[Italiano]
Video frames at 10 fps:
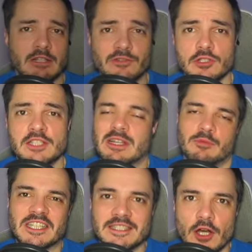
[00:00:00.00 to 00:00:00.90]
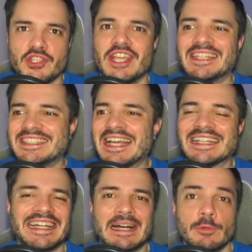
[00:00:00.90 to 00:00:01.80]
Allora ve l'ho detto, la puntata di oggi è
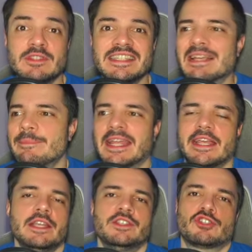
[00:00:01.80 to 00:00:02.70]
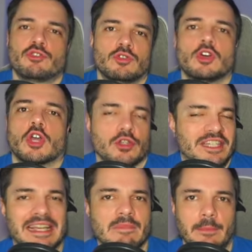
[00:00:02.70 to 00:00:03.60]
dedicata a Mozilla perché ci sono
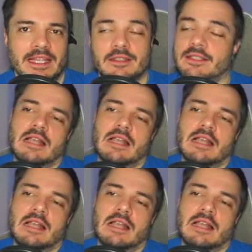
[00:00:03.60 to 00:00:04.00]
grossi cambiamenti,